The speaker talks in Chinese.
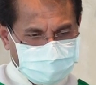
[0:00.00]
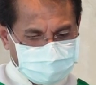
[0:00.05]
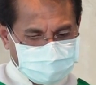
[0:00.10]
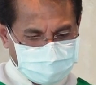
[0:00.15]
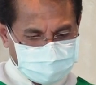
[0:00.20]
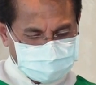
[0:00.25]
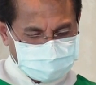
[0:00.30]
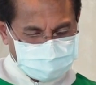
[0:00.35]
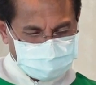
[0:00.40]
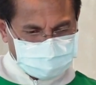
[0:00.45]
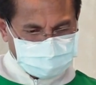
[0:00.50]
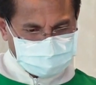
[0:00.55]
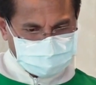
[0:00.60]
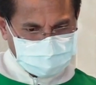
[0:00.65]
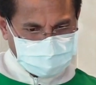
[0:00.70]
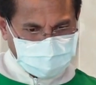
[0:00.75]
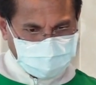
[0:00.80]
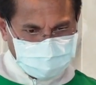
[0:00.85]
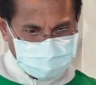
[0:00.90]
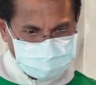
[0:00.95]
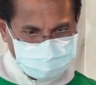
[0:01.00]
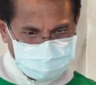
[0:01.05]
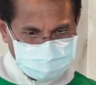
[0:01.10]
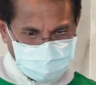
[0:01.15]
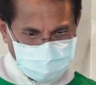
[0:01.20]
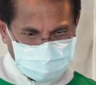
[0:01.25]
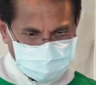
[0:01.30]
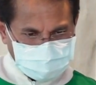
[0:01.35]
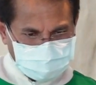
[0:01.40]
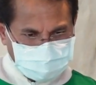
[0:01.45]
但是这个还不
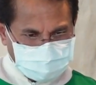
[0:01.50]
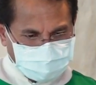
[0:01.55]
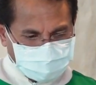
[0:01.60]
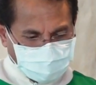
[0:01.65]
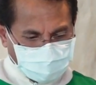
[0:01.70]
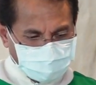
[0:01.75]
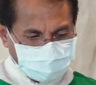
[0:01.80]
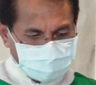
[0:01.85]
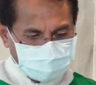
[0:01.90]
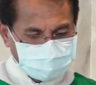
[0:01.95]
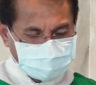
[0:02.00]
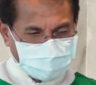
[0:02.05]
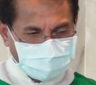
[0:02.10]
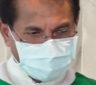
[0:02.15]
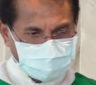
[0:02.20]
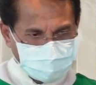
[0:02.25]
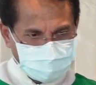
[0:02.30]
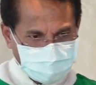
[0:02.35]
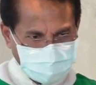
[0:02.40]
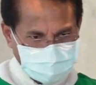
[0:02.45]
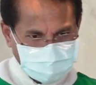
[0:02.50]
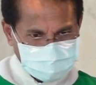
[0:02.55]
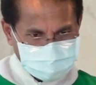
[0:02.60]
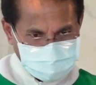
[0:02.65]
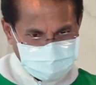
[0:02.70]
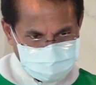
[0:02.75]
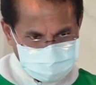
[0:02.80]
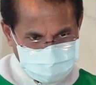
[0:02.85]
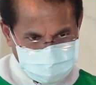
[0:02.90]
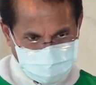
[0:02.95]
够，我们也被
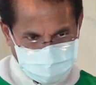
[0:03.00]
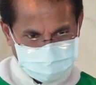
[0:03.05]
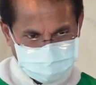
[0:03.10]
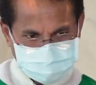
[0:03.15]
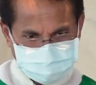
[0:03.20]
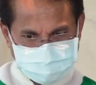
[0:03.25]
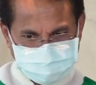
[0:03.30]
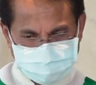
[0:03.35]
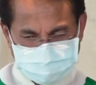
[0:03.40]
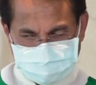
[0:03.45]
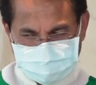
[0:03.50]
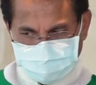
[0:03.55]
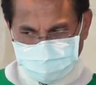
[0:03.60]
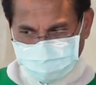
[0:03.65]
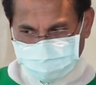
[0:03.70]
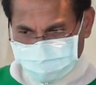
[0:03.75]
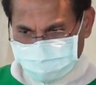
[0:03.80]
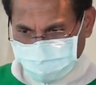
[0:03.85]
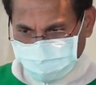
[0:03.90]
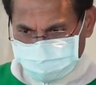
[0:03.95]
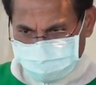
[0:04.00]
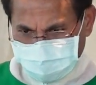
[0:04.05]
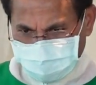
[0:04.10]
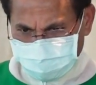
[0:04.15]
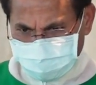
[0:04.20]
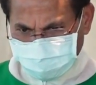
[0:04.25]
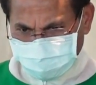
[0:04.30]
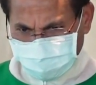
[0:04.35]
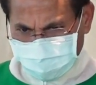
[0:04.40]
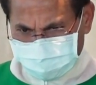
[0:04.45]
招选。我们早教
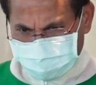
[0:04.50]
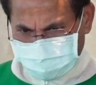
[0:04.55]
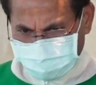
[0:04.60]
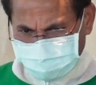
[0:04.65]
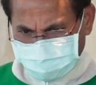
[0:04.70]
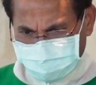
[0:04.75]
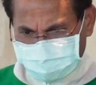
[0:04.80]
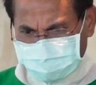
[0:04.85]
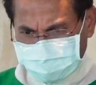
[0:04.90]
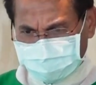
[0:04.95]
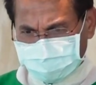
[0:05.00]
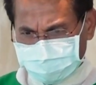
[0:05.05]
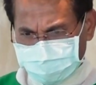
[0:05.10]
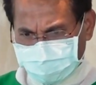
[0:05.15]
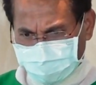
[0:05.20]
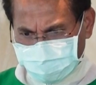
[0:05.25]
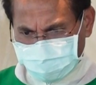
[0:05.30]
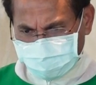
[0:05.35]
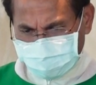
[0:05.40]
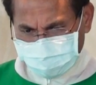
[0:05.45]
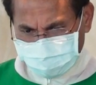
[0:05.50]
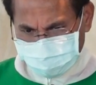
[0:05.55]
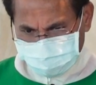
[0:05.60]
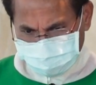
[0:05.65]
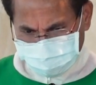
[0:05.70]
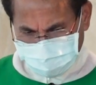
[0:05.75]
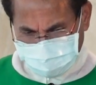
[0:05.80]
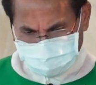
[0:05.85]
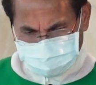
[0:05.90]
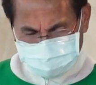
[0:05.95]
的非常非常的多
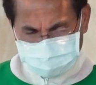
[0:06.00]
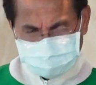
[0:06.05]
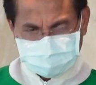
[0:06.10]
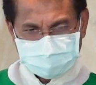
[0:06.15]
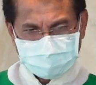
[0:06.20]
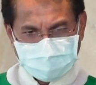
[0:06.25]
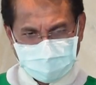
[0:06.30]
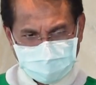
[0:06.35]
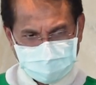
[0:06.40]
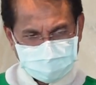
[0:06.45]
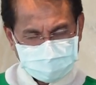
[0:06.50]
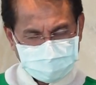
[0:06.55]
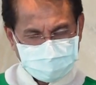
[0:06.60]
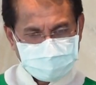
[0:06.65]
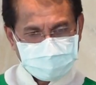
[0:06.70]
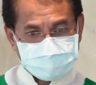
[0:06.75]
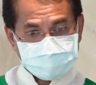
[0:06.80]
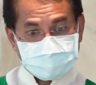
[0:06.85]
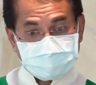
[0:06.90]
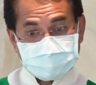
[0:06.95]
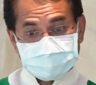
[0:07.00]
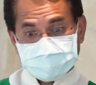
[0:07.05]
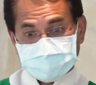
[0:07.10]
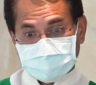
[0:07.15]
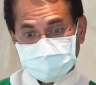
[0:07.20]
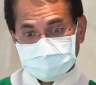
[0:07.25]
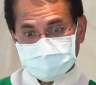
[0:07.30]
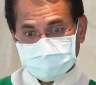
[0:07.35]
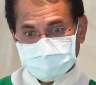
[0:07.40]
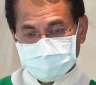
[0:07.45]
人来到耶稣跟
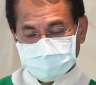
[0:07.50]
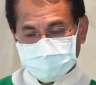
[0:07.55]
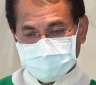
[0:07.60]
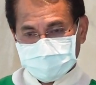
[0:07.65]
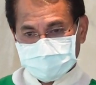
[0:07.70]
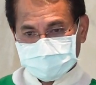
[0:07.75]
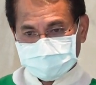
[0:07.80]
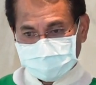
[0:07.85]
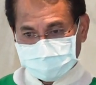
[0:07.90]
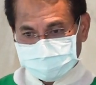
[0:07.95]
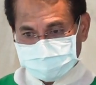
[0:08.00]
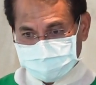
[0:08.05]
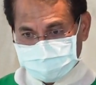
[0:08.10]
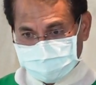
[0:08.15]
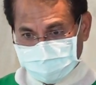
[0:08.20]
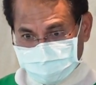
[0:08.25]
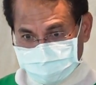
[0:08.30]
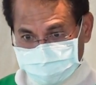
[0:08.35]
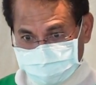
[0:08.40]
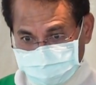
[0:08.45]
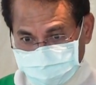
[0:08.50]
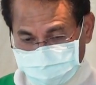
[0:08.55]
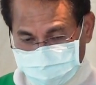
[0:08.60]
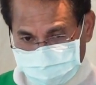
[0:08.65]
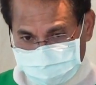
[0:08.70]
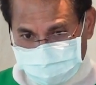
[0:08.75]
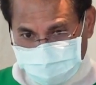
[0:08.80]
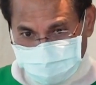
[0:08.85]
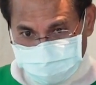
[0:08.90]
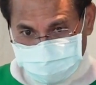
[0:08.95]
前，但是耶稣
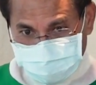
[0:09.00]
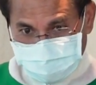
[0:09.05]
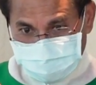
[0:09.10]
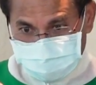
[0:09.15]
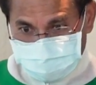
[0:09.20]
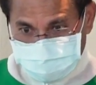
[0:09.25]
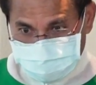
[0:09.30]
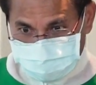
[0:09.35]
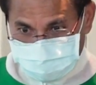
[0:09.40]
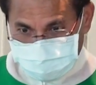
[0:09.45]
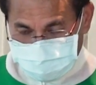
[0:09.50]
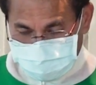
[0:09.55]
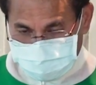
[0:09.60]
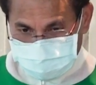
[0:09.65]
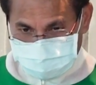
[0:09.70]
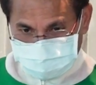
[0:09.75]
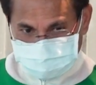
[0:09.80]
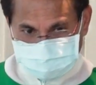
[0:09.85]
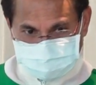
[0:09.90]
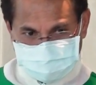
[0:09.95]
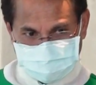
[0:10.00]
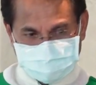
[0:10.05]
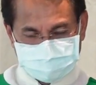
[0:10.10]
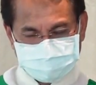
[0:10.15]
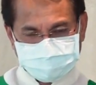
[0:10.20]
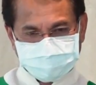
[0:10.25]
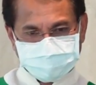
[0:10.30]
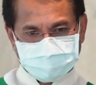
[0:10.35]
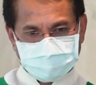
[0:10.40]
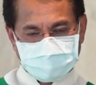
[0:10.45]
招选十二个人，
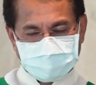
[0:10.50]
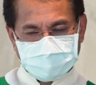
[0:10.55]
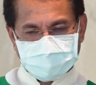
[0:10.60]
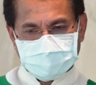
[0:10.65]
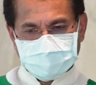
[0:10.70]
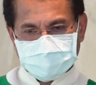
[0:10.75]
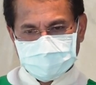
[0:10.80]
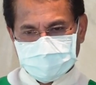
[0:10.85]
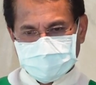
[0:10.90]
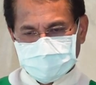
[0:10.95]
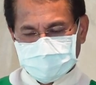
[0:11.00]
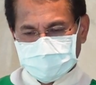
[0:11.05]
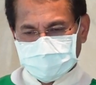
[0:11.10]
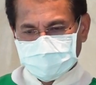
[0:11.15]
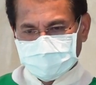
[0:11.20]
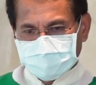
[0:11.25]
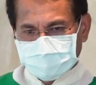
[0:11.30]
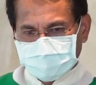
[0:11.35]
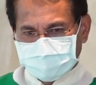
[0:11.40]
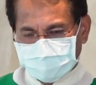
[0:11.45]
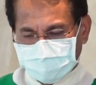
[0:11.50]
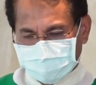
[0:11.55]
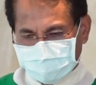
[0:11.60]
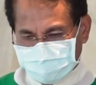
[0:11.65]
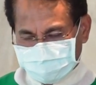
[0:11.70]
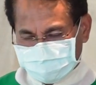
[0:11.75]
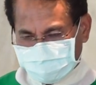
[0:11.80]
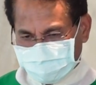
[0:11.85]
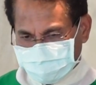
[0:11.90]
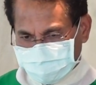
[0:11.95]
培
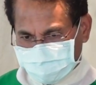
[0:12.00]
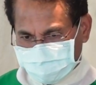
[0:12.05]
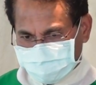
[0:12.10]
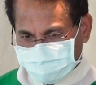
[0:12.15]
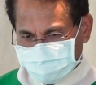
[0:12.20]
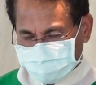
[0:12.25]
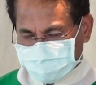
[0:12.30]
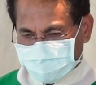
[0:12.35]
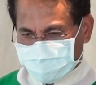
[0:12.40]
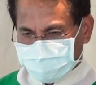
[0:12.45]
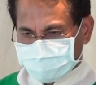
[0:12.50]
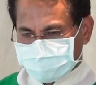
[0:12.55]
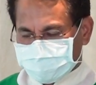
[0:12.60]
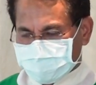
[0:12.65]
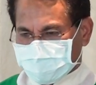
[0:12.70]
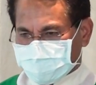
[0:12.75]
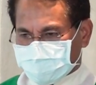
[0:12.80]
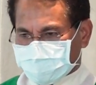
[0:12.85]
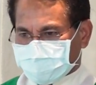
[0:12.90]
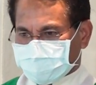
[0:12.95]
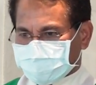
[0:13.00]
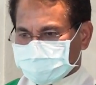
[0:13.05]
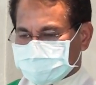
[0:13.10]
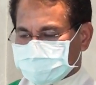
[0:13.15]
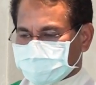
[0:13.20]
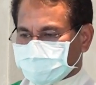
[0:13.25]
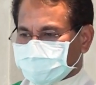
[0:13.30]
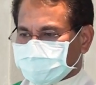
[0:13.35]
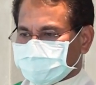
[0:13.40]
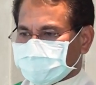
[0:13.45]
养他们到最后
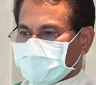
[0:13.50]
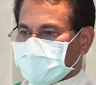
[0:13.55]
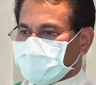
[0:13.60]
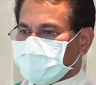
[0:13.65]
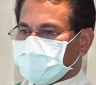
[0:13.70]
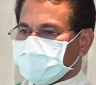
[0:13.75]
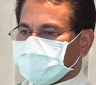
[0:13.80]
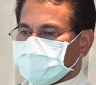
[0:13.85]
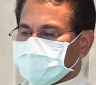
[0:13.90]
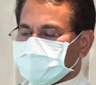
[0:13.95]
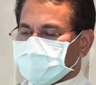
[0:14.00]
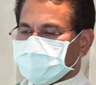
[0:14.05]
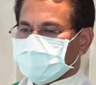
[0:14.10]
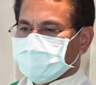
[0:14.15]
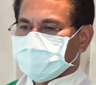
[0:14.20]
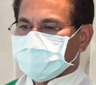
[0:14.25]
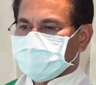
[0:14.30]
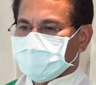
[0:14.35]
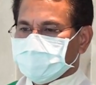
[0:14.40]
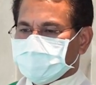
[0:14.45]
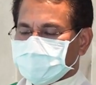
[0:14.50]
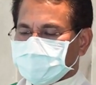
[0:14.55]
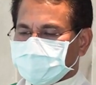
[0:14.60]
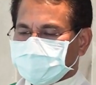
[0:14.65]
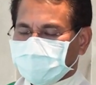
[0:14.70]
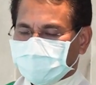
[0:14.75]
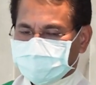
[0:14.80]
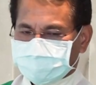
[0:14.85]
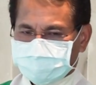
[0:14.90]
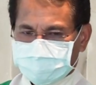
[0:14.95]
就要
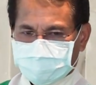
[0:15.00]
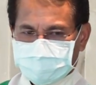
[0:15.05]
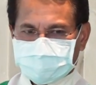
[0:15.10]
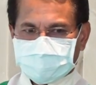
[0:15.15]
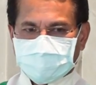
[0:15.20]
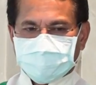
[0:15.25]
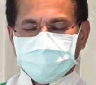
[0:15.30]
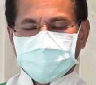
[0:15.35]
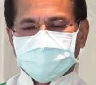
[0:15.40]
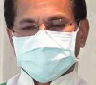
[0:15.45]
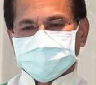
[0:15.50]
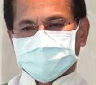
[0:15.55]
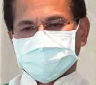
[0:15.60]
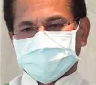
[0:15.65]
派遣他们。